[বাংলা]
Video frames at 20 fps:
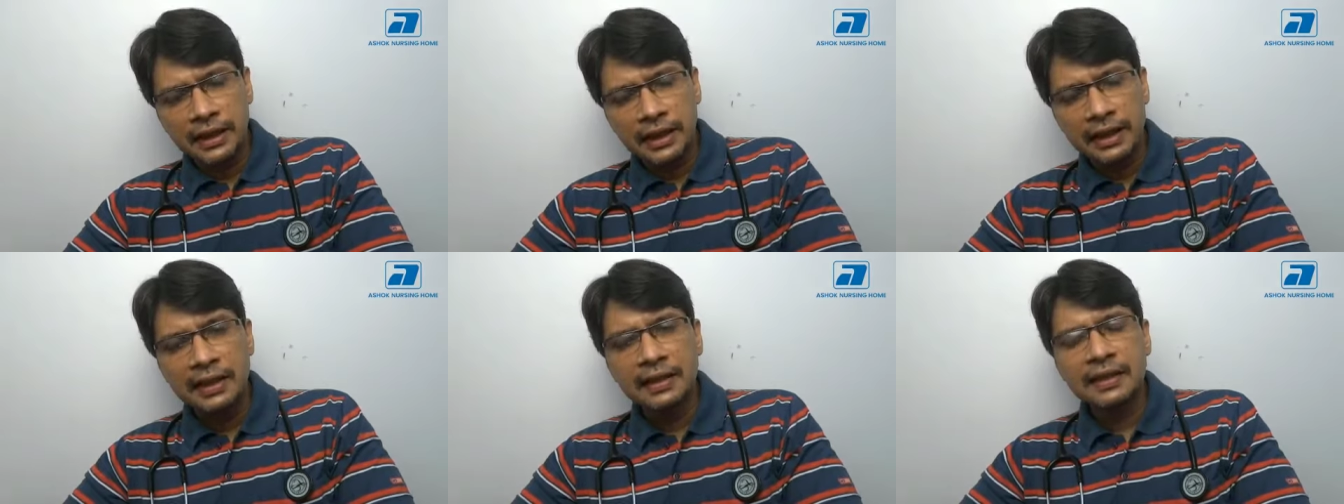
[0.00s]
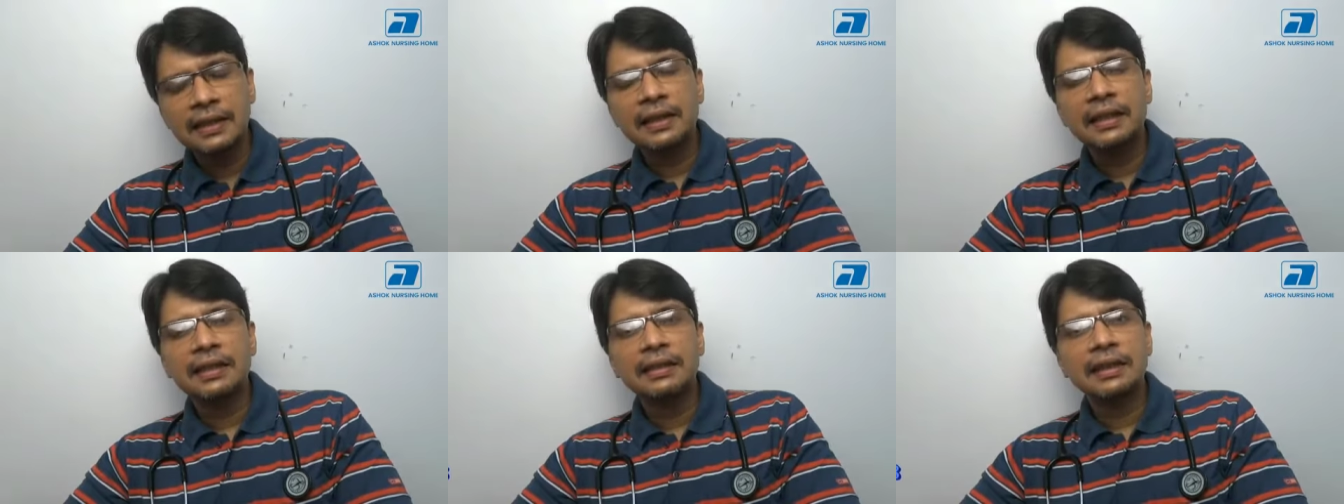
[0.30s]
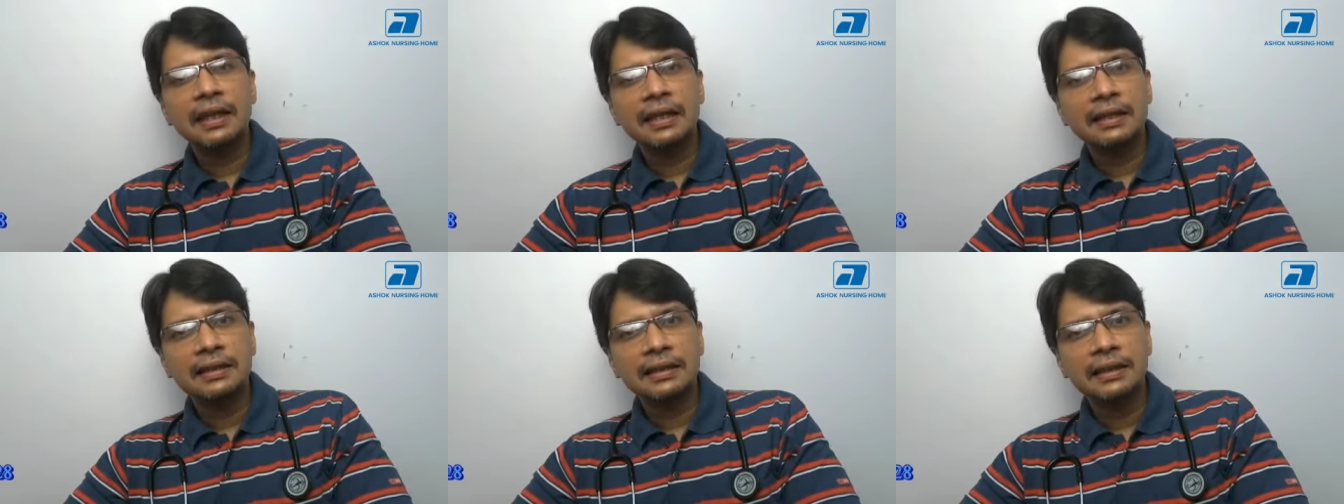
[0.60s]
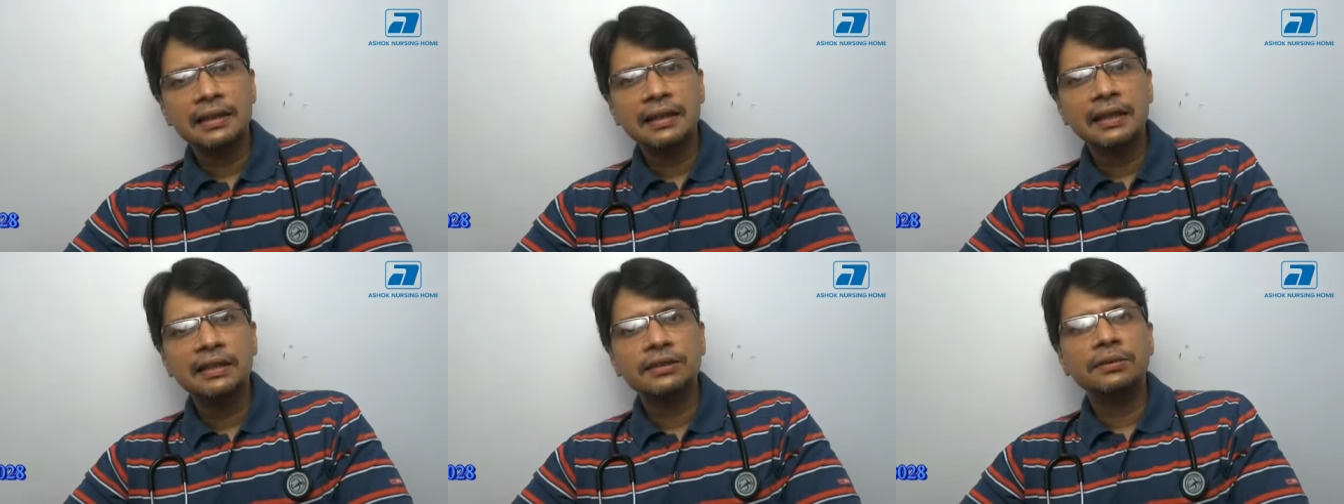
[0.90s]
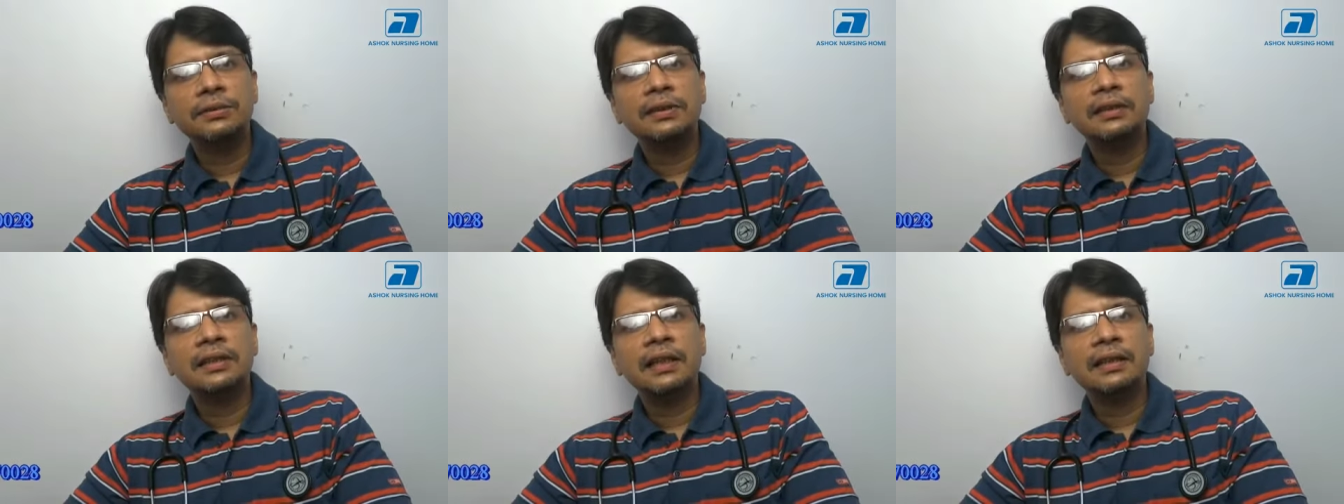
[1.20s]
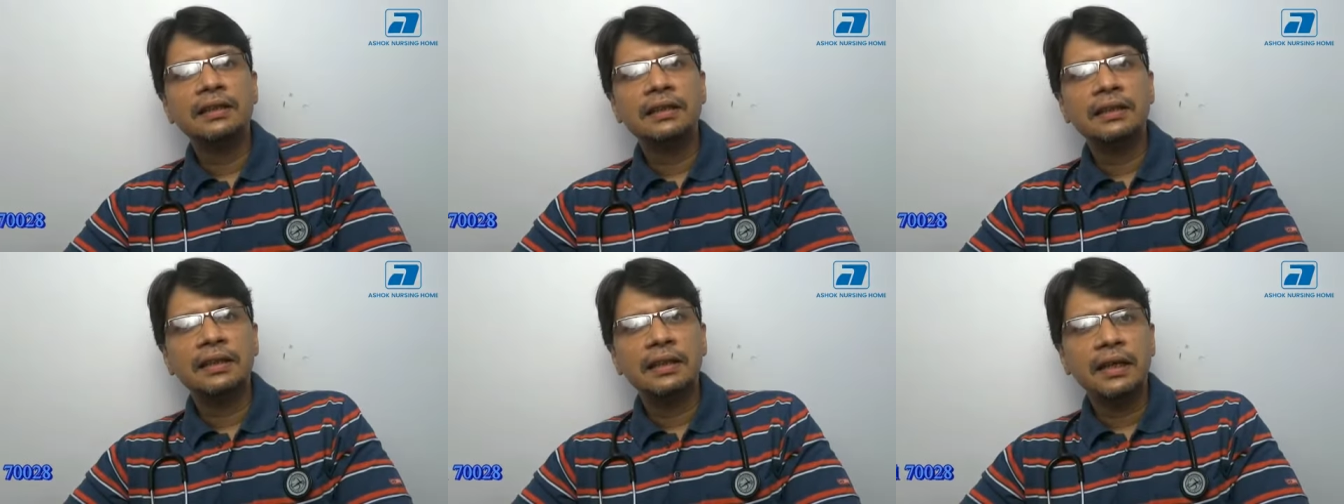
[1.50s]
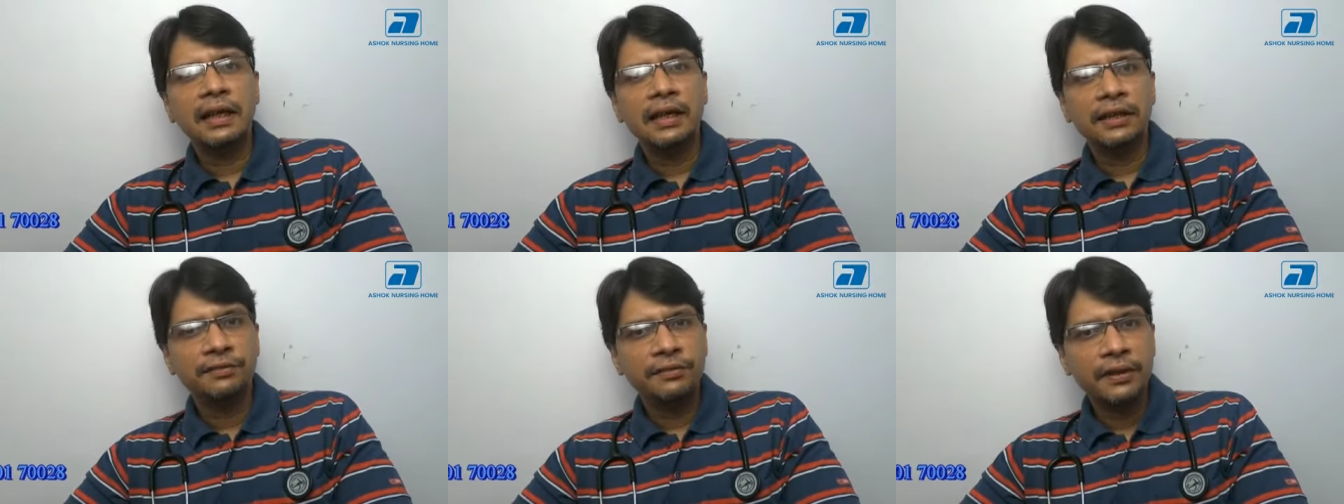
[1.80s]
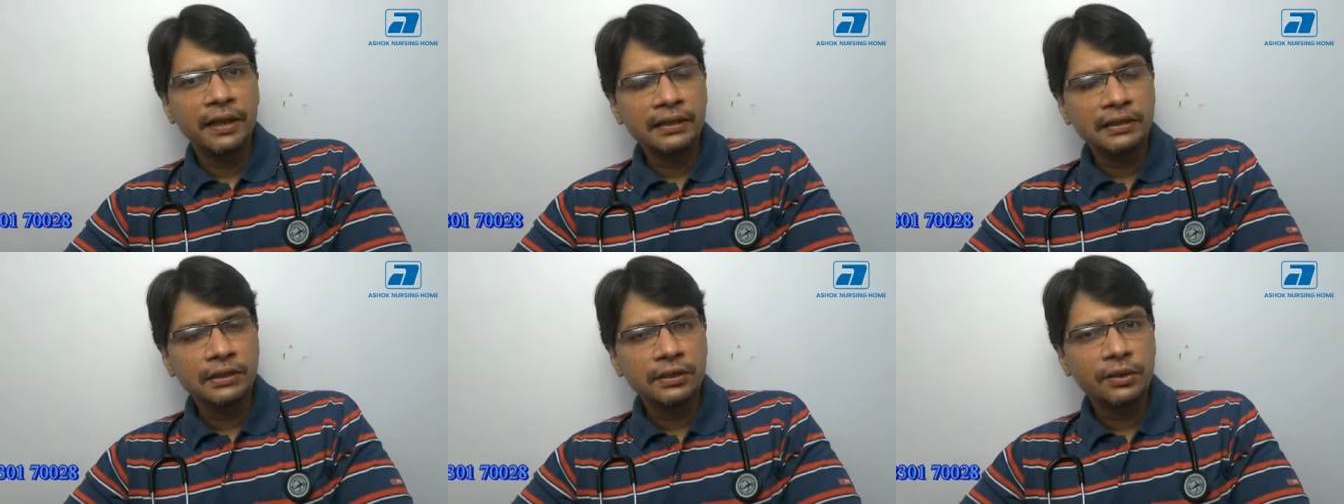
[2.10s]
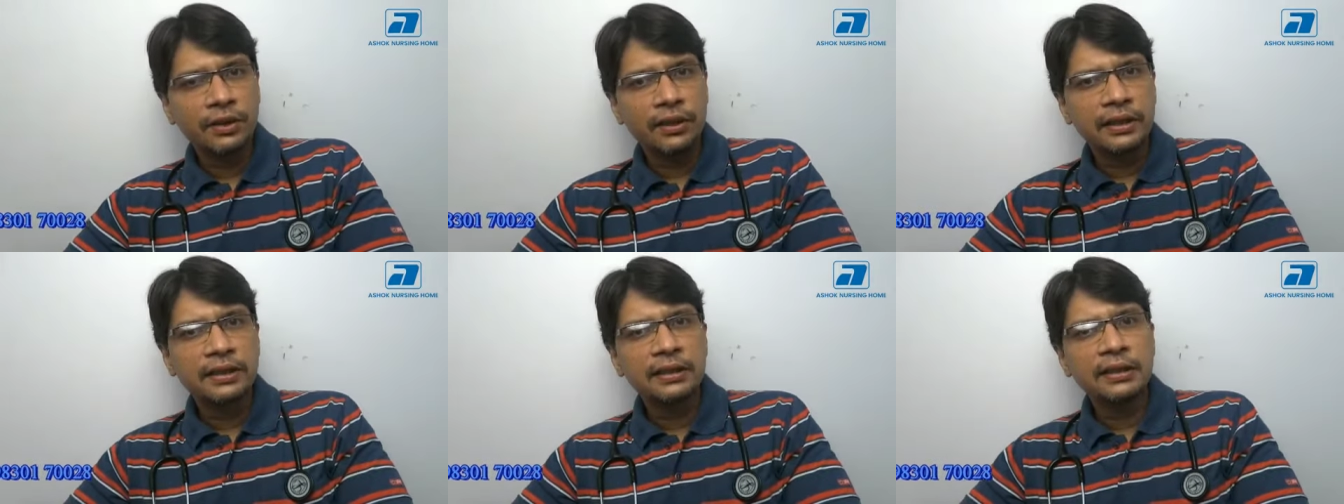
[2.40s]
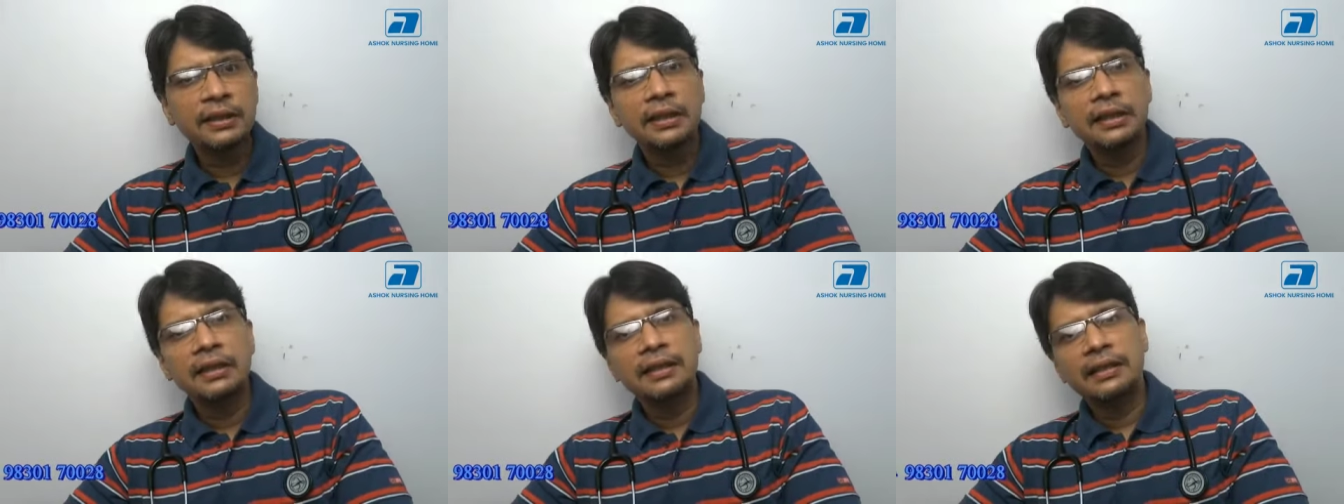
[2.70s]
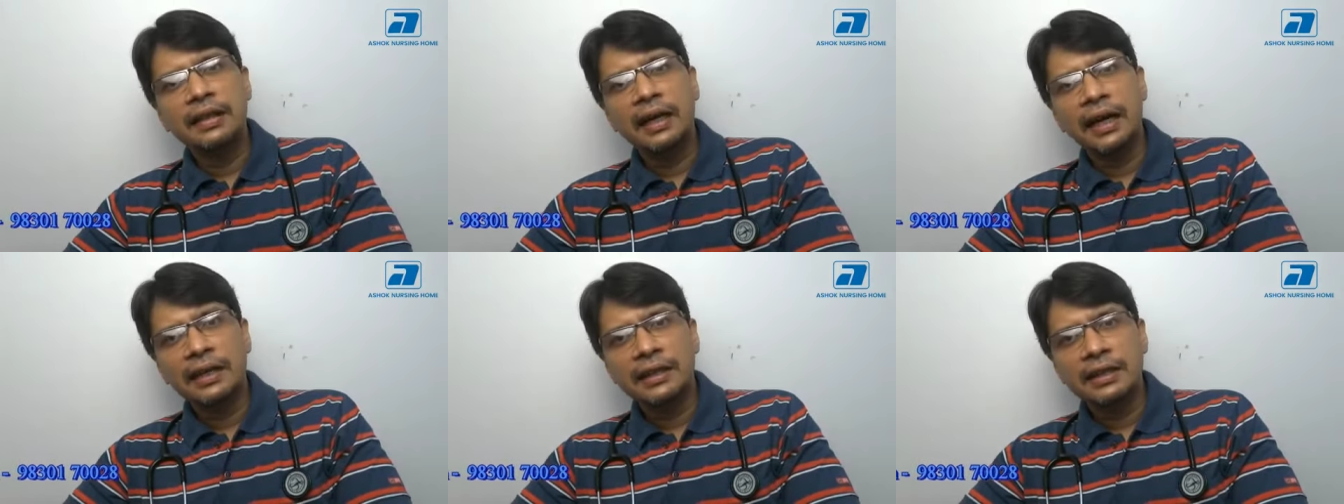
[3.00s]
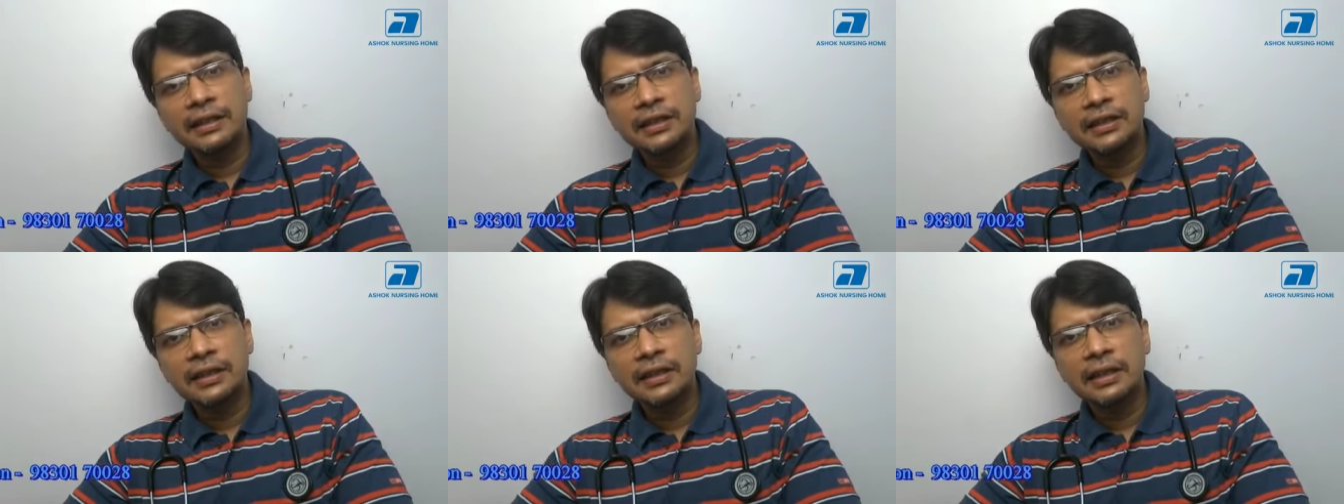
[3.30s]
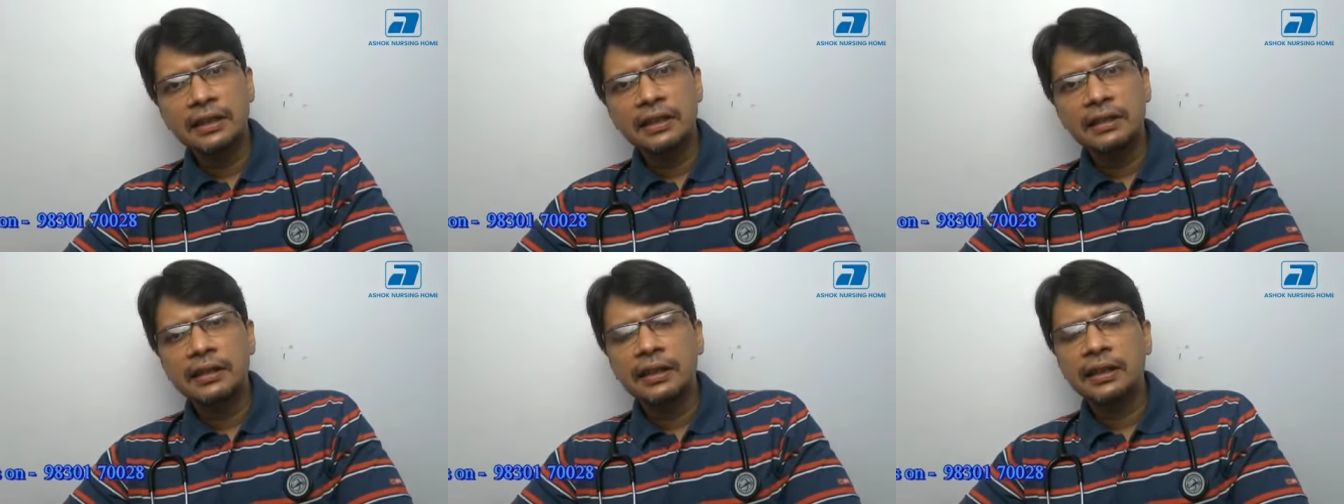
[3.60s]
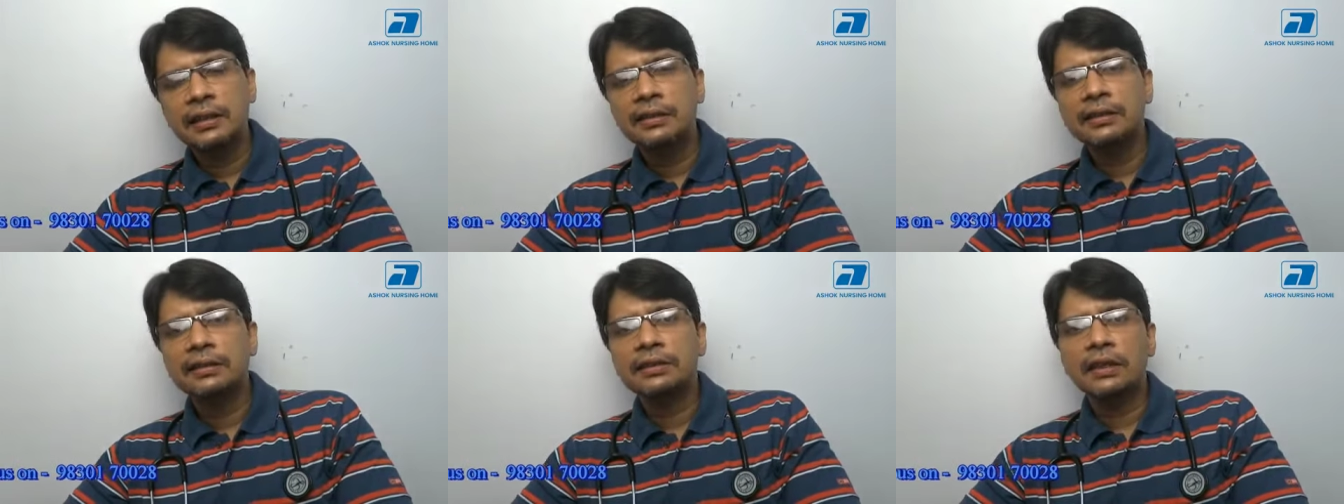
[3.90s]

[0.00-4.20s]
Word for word: এখানকার ডাক্তাররা যদি তাদেরকে অ্যাডভাইস করে ডায়েটিশিয়ানরা